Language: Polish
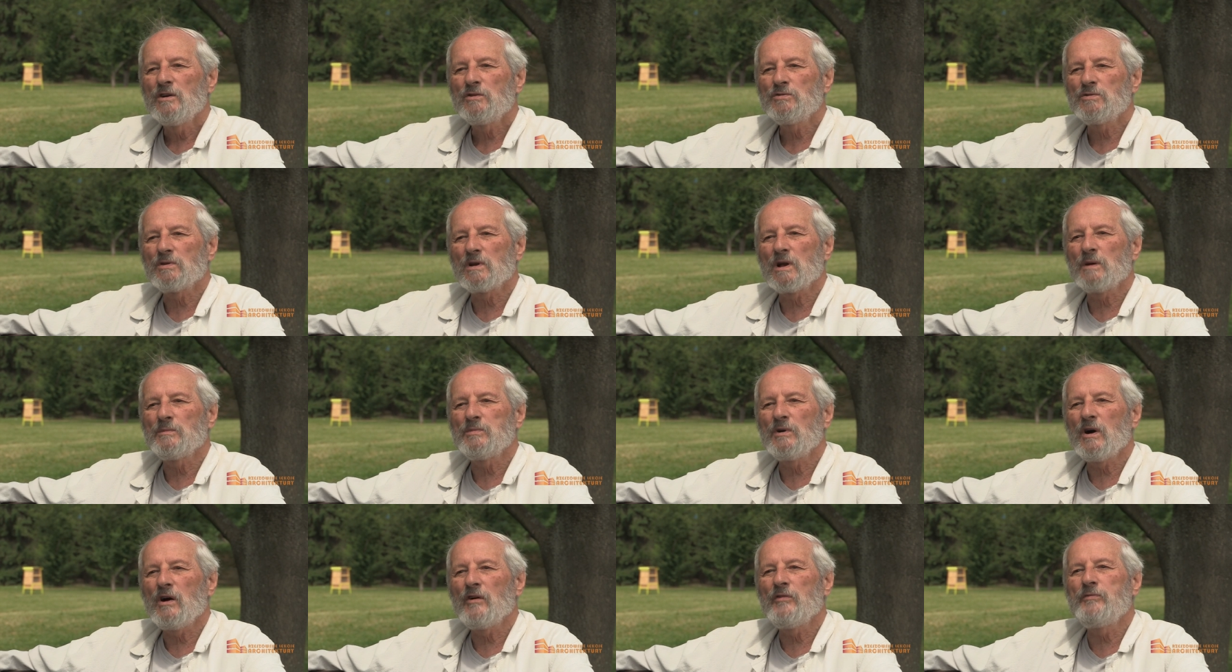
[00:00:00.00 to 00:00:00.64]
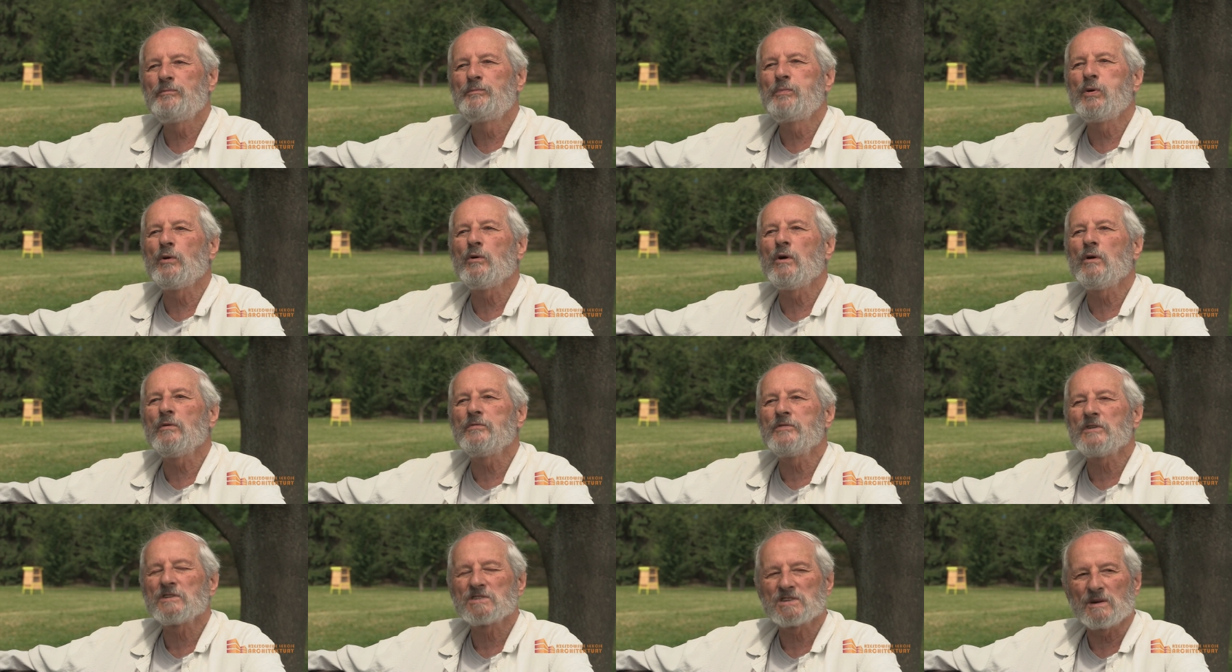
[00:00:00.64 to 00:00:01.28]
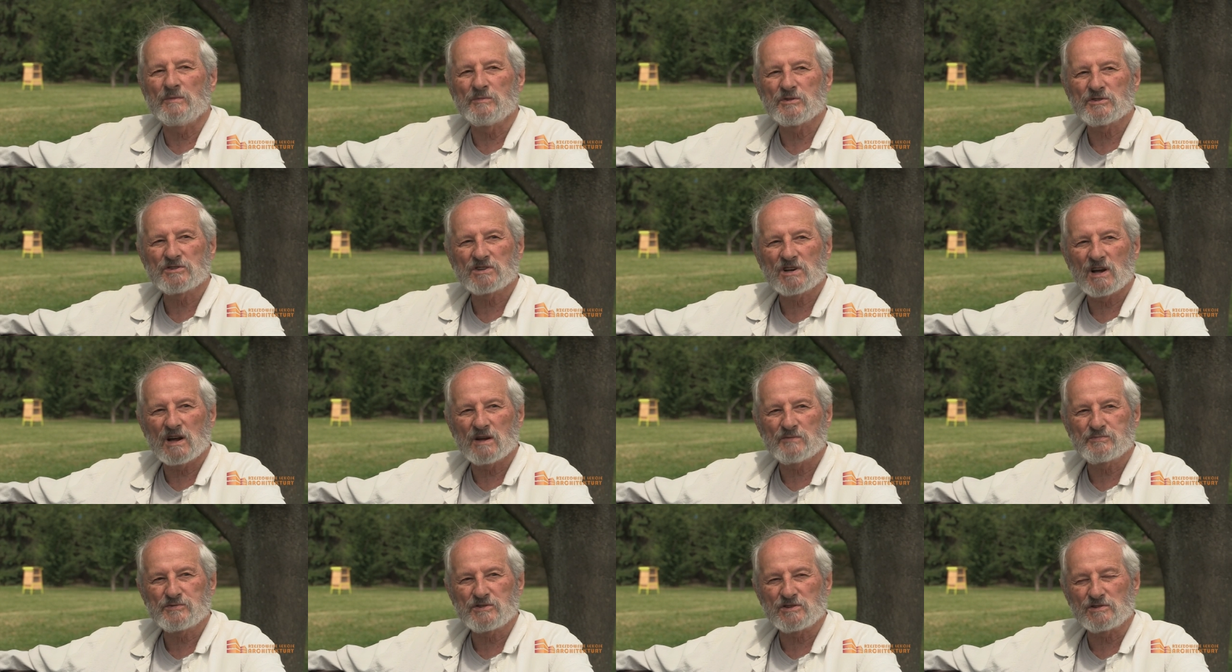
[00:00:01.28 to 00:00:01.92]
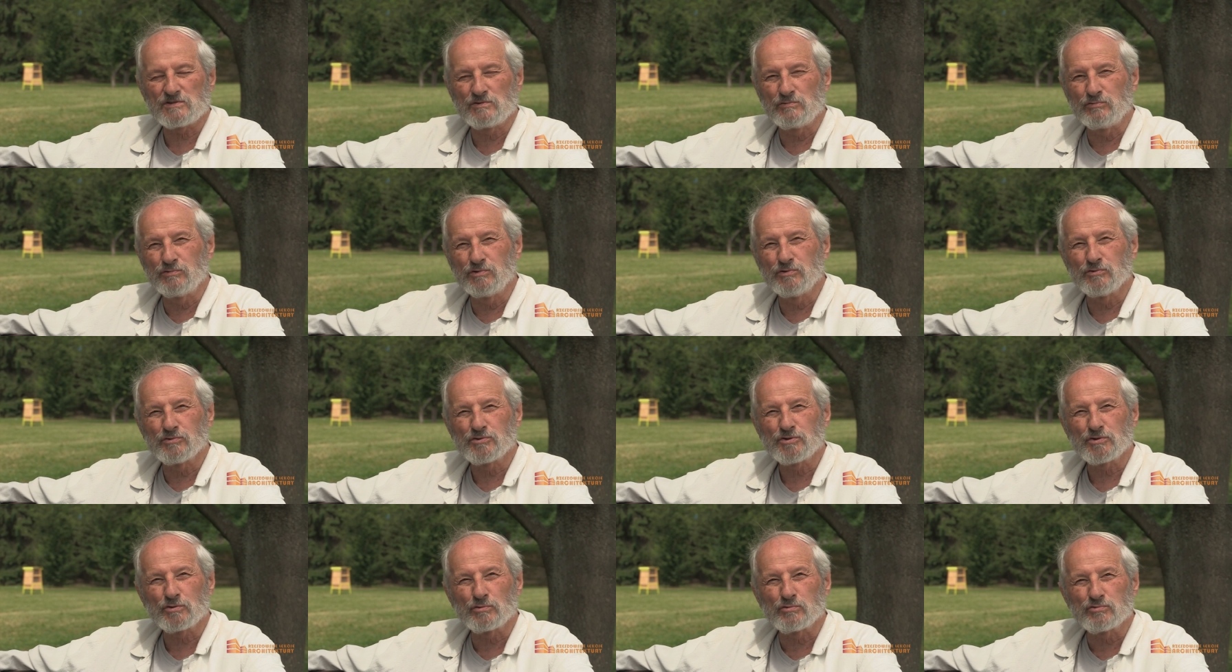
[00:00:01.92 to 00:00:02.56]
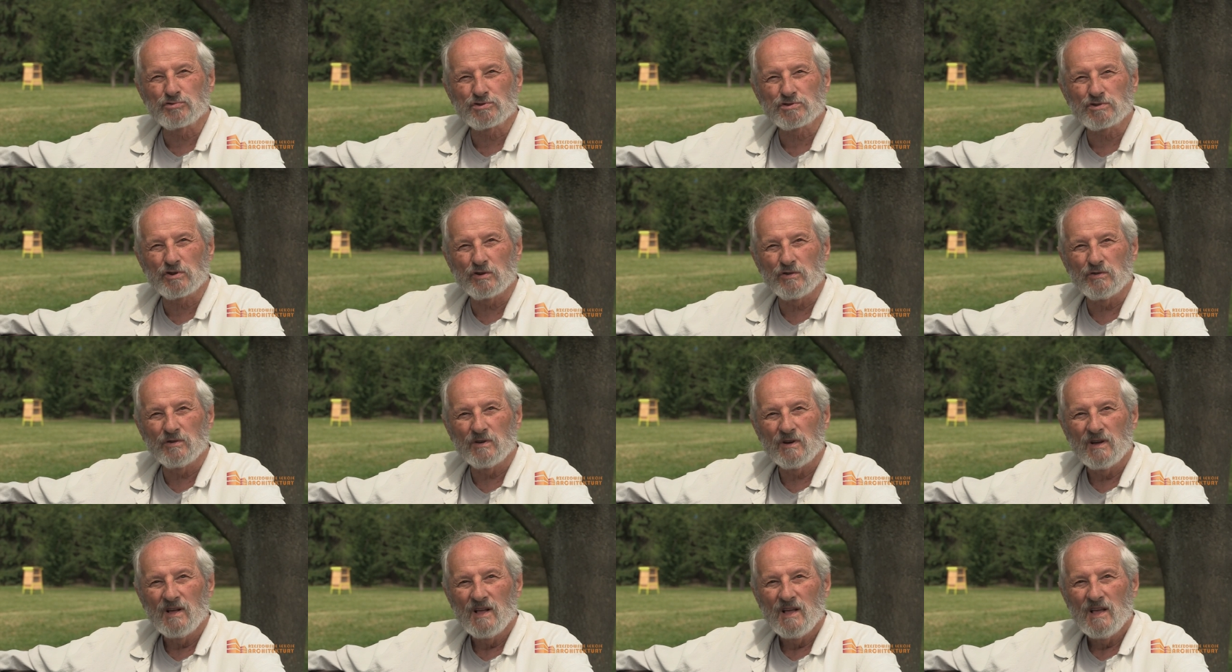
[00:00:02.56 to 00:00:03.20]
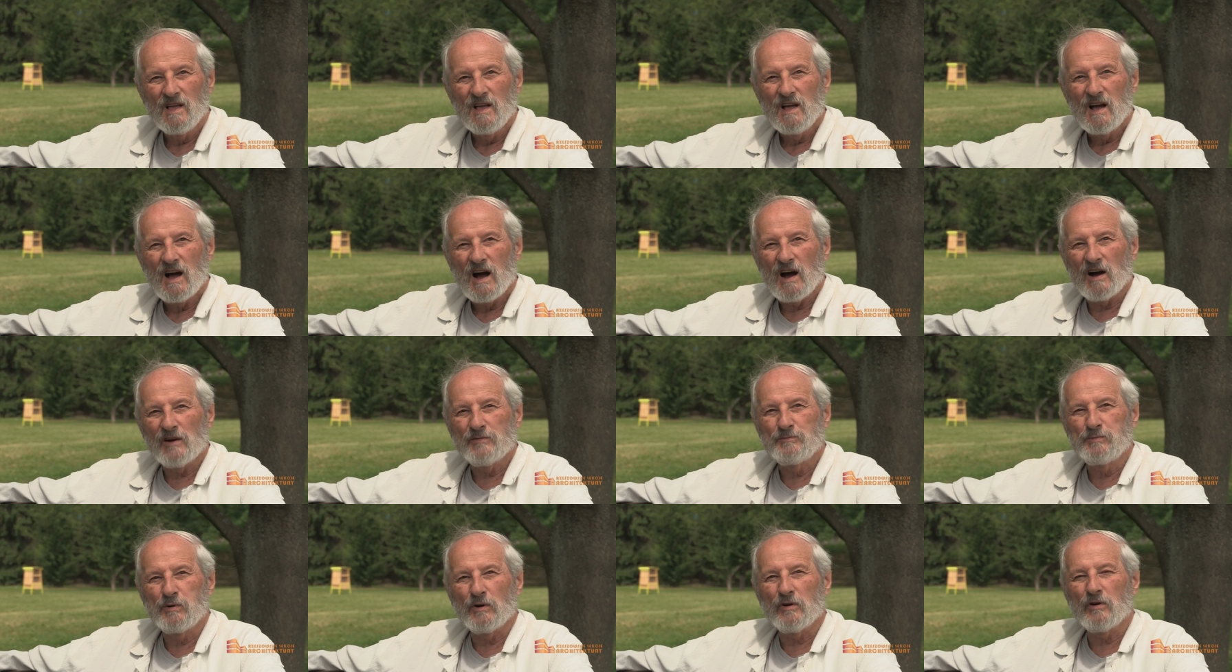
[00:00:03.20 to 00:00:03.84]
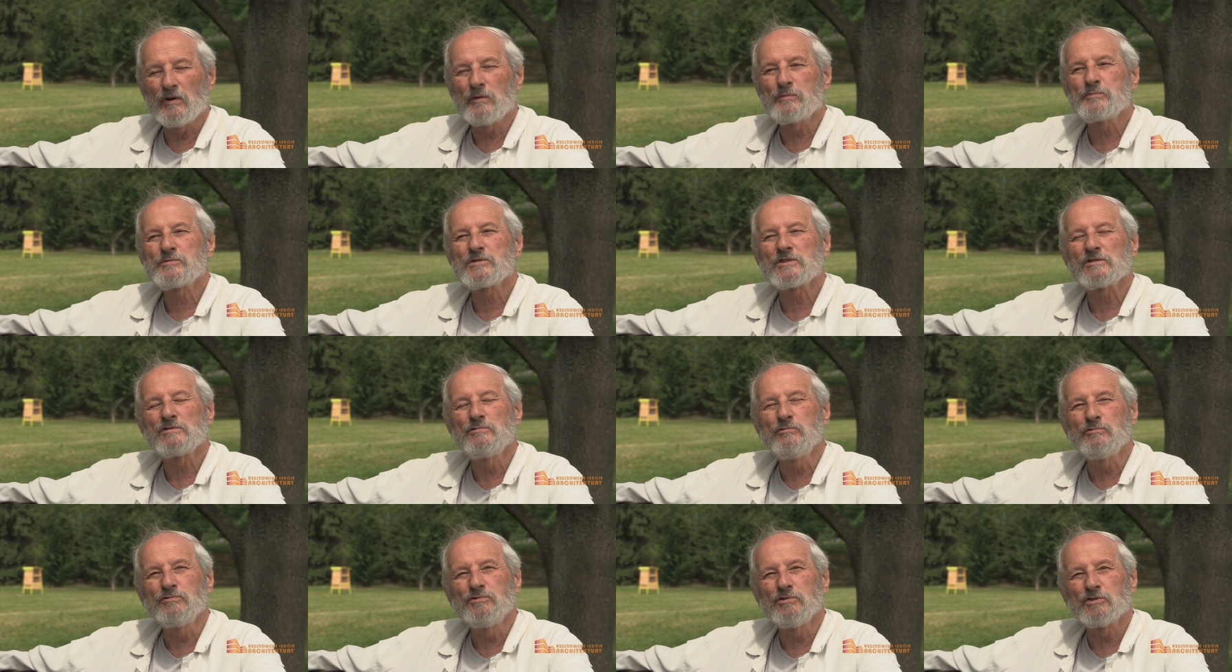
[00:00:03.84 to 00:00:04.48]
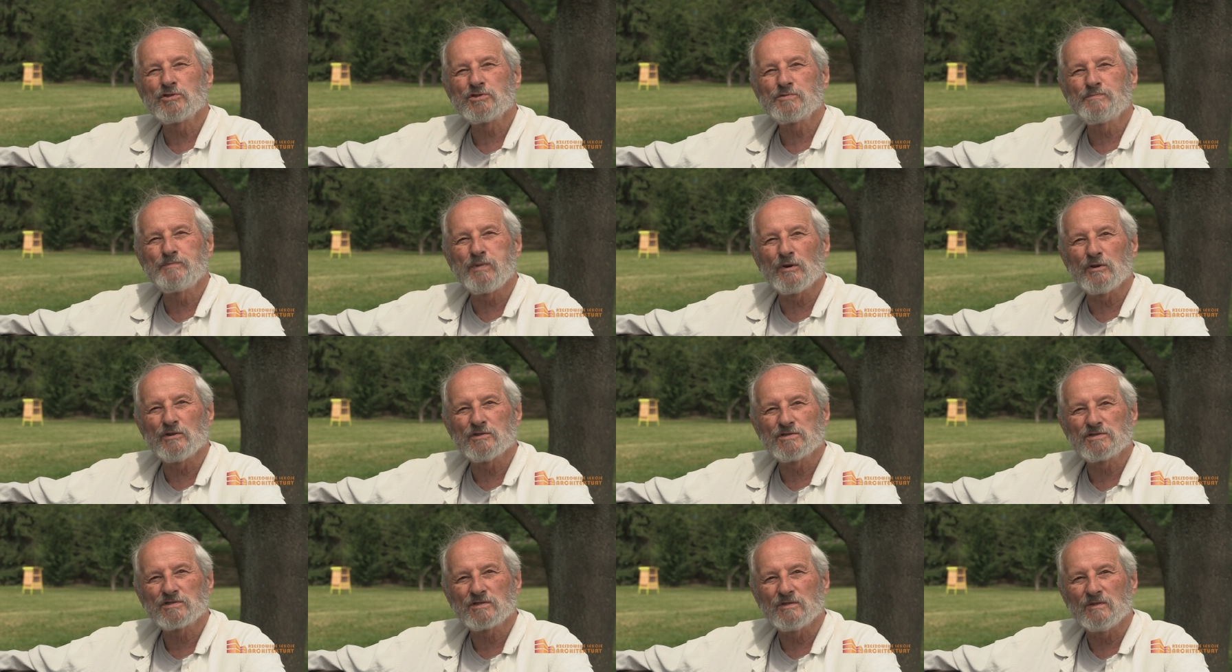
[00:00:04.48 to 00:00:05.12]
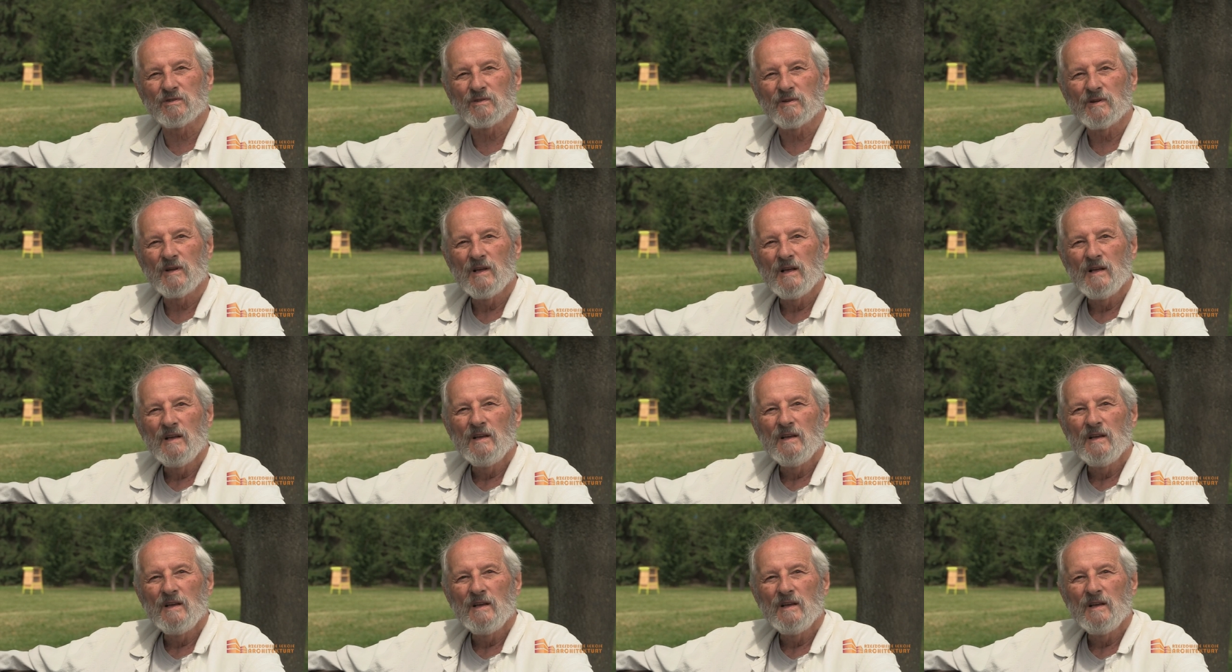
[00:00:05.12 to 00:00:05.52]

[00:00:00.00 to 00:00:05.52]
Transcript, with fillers: która była w połowie zamieszkana przez ludność ruską, a w połowie przez ludność polską.